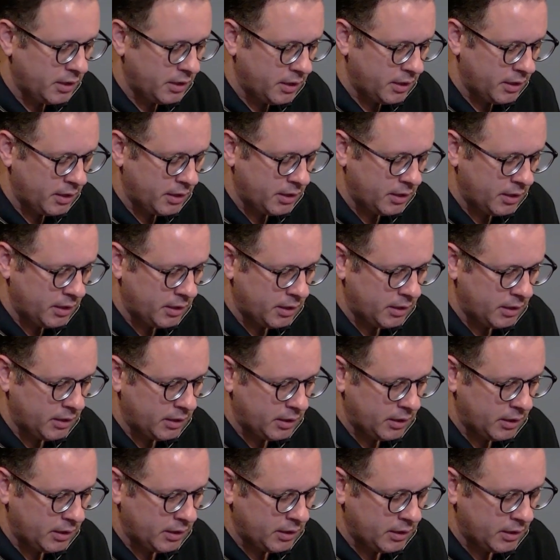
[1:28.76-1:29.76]
é,
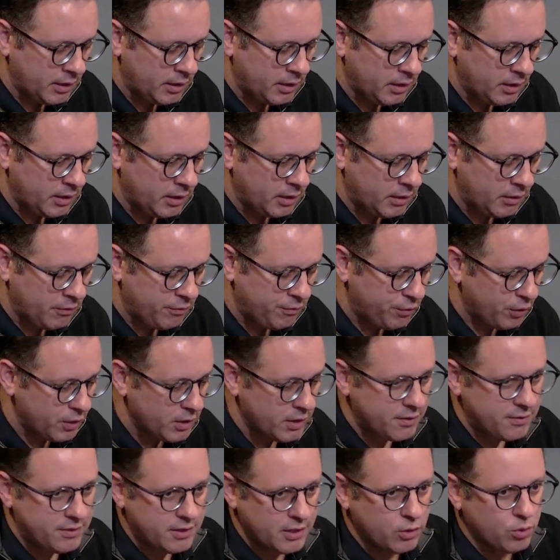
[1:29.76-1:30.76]
é, é, é
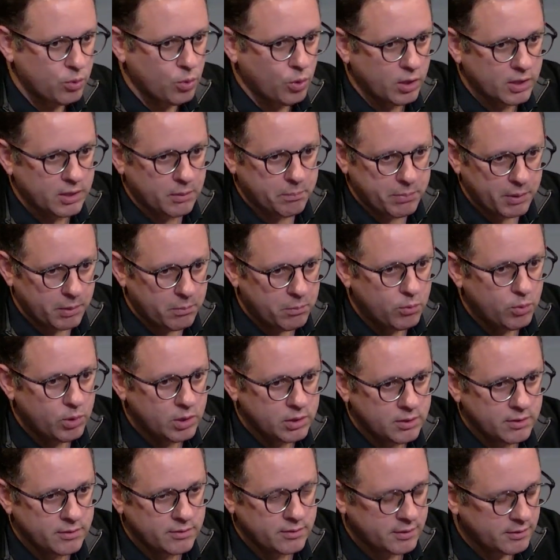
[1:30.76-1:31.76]
fornecedora para
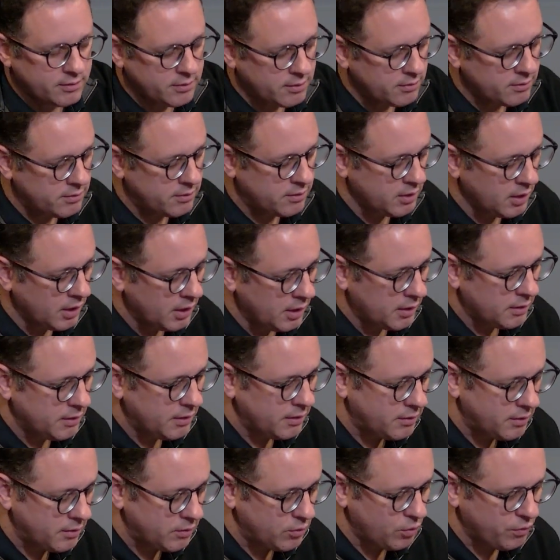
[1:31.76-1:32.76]
muitas dessas,
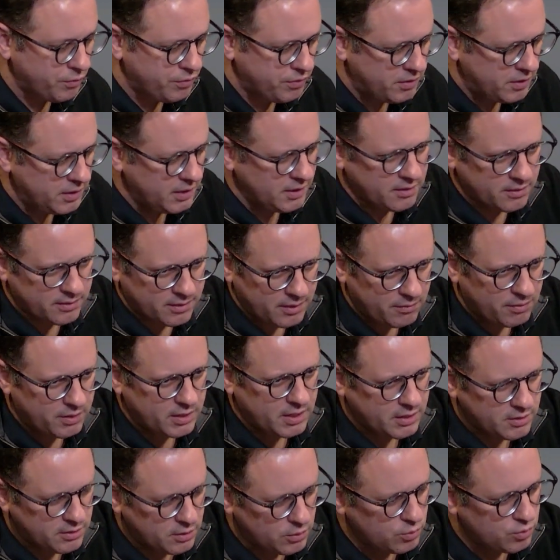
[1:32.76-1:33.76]
dessas oficinas. Na
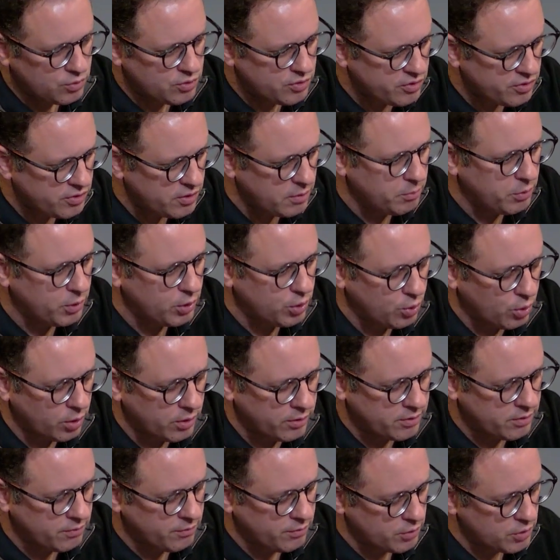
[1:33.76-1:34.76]
verdade, tem uns
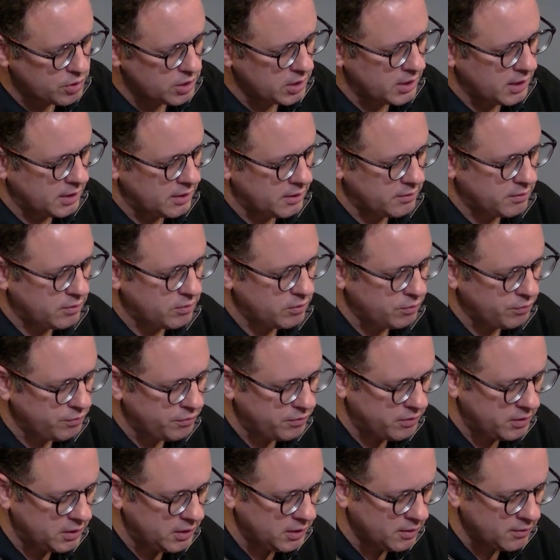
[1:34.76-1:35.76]
distribuidores que vão chegar nessas
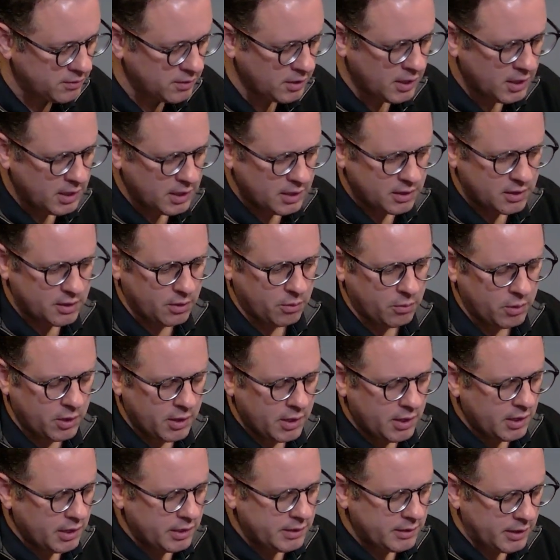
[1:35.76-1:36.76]
oficinas. Então,
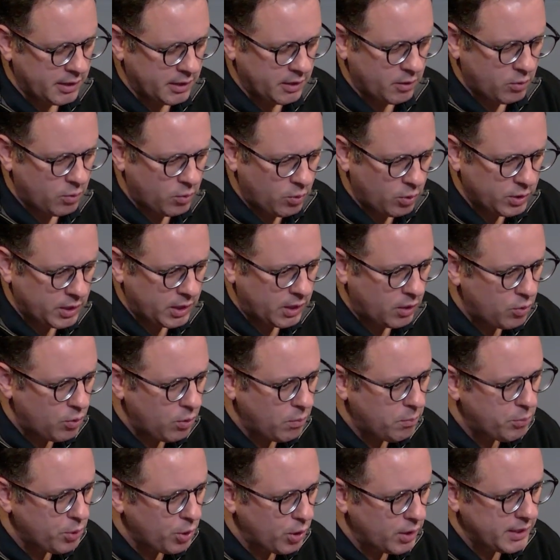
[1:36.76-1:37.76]
né, quando ela
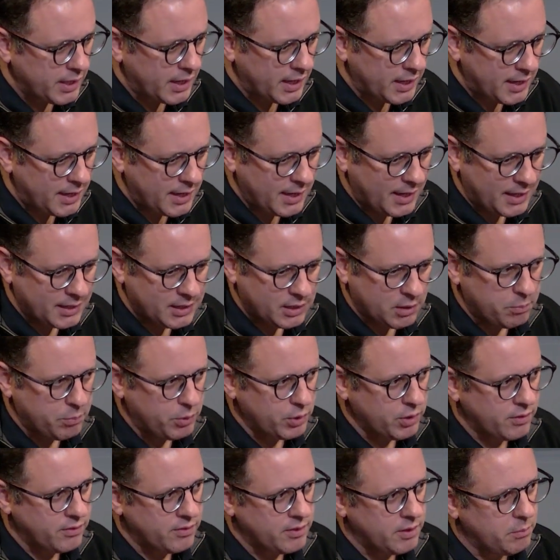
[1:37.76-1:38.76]
comprou a Nakata,
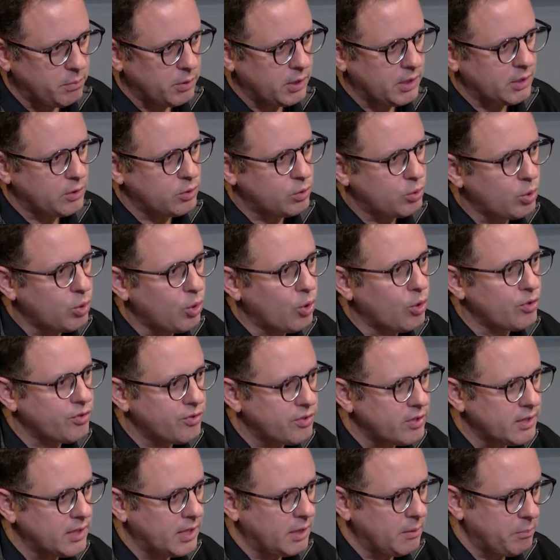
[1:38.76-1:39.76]
por exemplo, ela
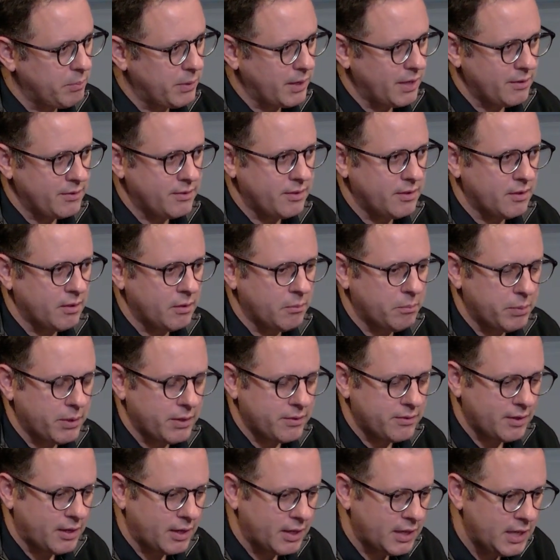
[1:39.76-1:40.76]
trouxe né, para essa,
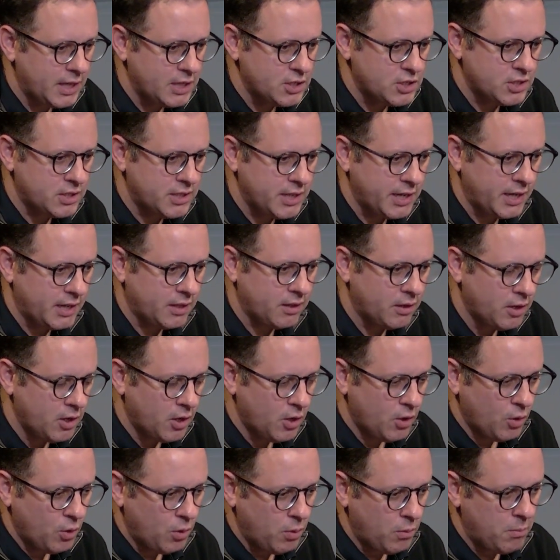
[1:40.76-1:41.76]
essa rede dela
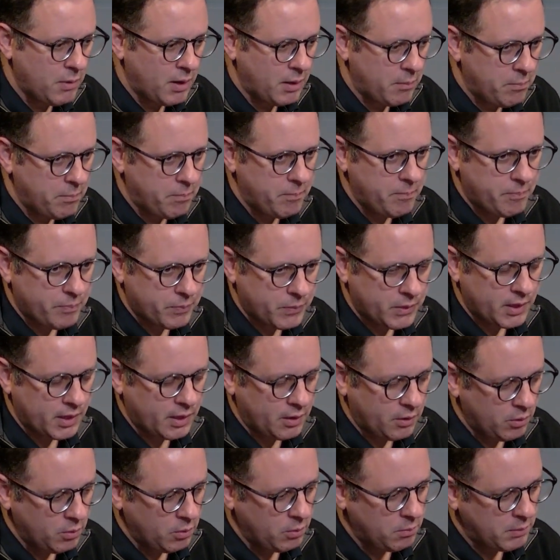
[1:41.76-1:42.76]
uma,
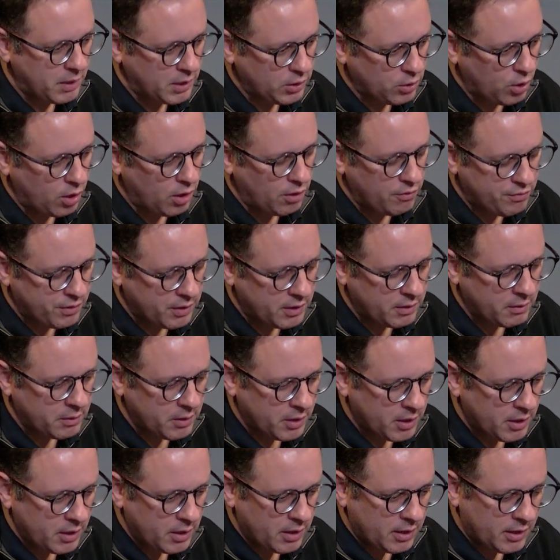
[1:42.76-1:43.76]
né, uma
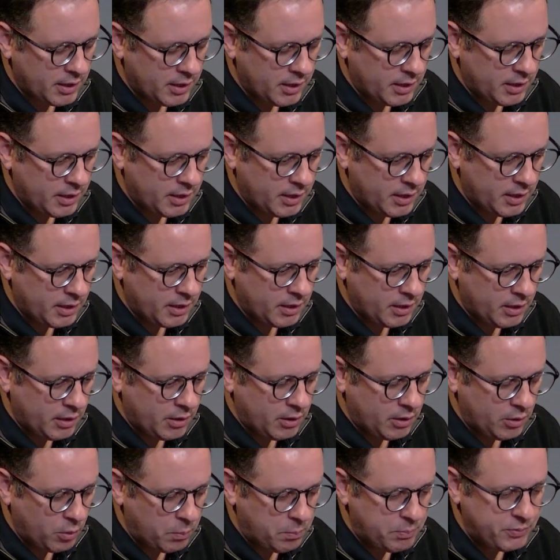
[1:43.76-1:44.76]
nova é,
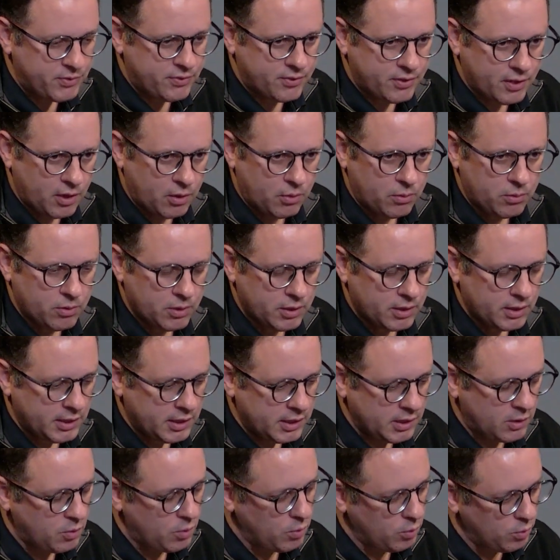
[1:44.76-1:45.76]
é, opção
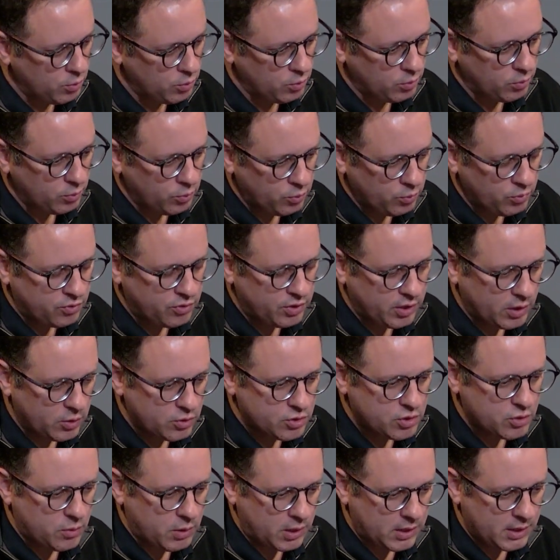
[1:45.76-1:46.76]
e com um
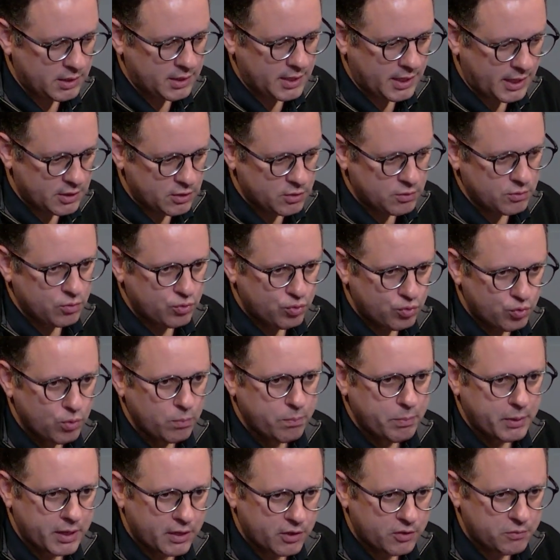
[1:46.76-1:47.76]
selo de qualidade
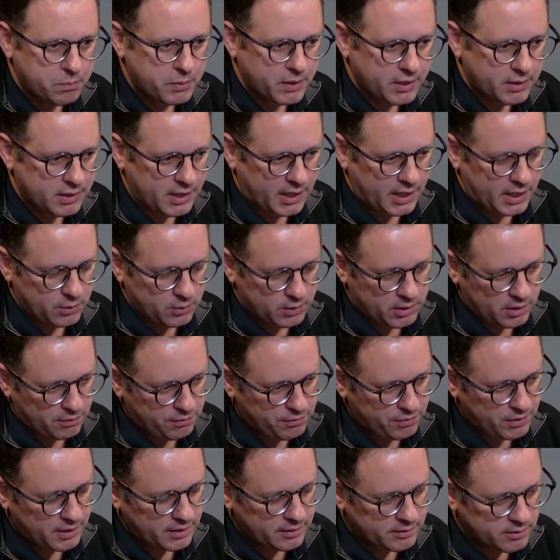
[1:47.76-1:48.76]
super respeitado, que
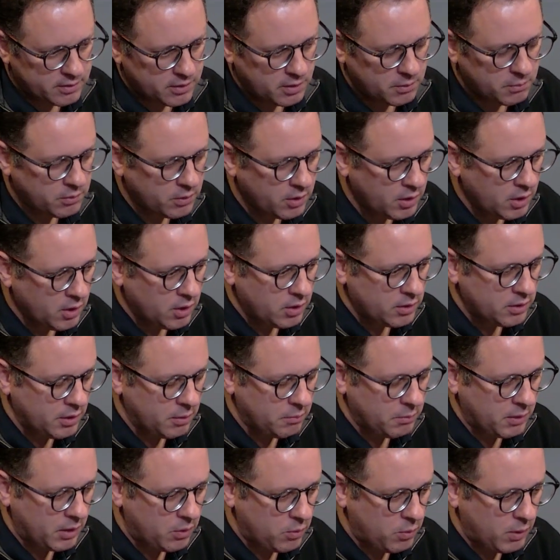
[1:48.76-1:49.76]
a frase tem um,
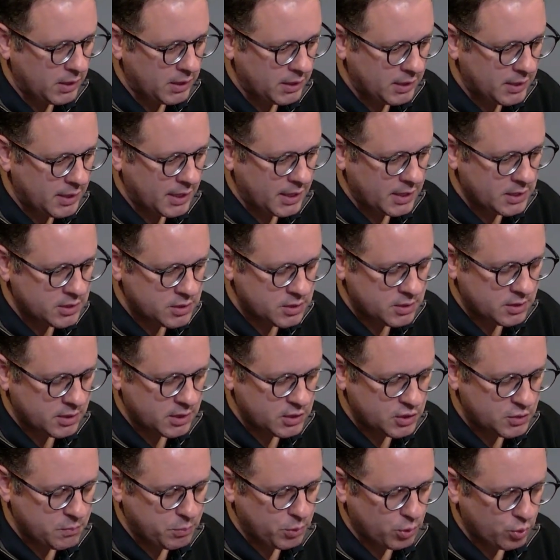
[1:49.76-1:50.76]
né, uma qualidade
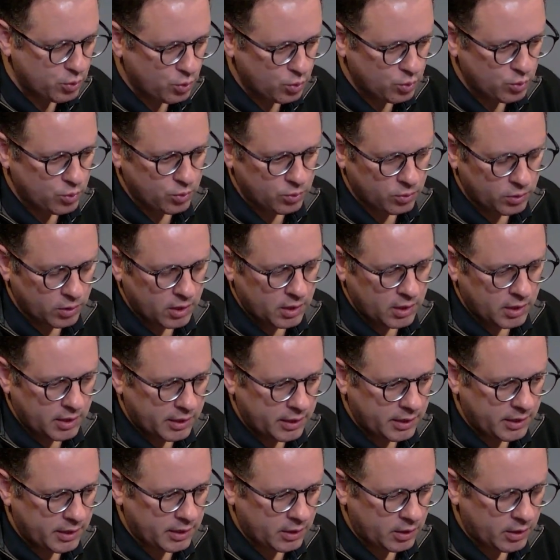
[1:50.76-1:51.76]
né, de produto
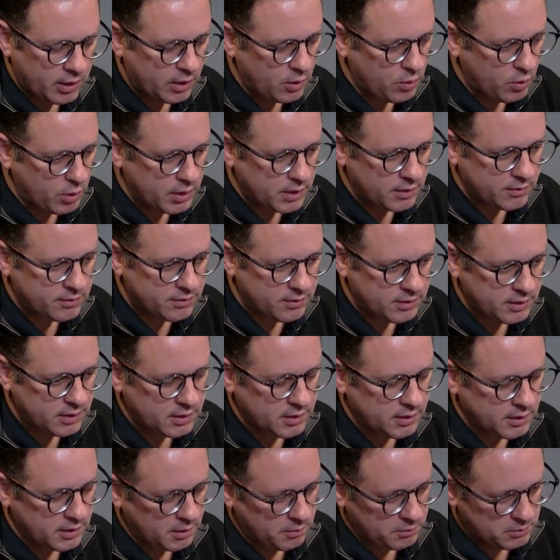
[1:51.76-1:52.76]
é,
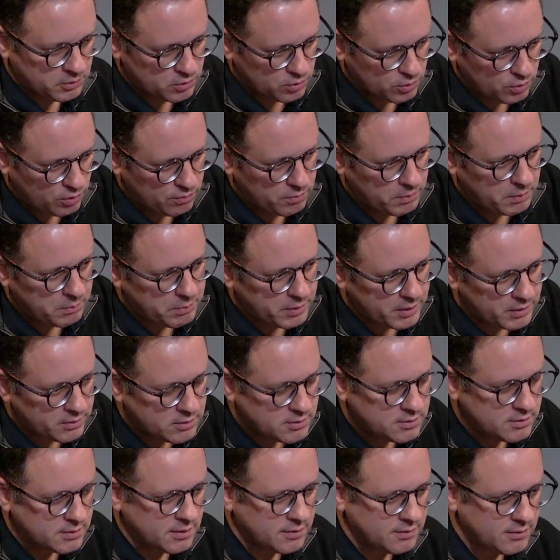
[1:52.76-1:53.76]
reconhecida, né, de novo, uma
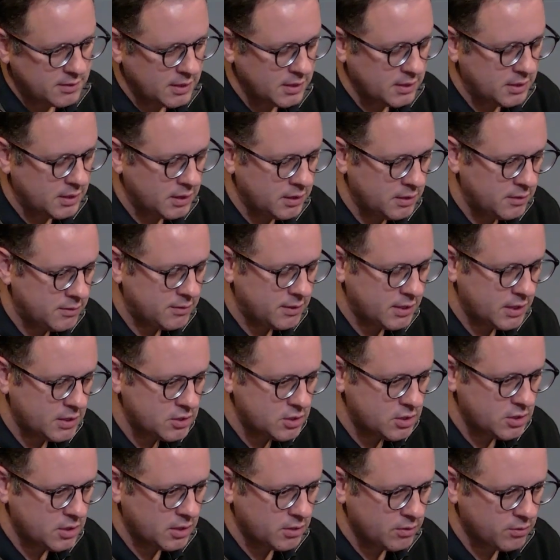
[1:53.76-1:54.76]
empresa de
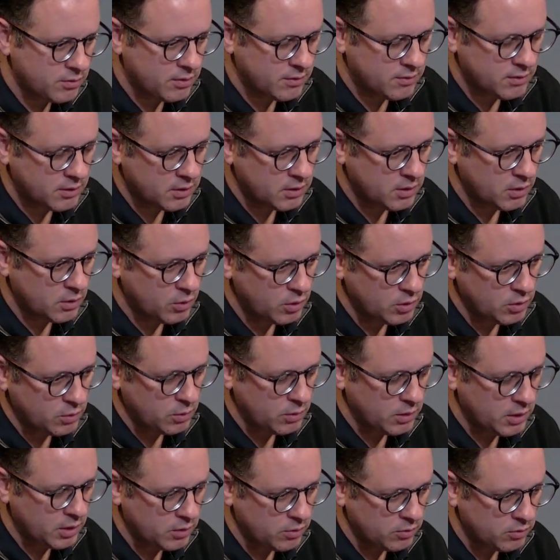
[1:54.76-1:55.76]
67 anos,
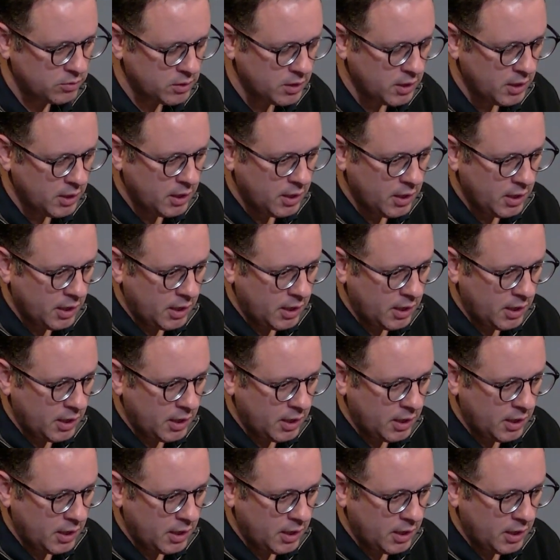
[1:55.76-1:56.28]
68 anos,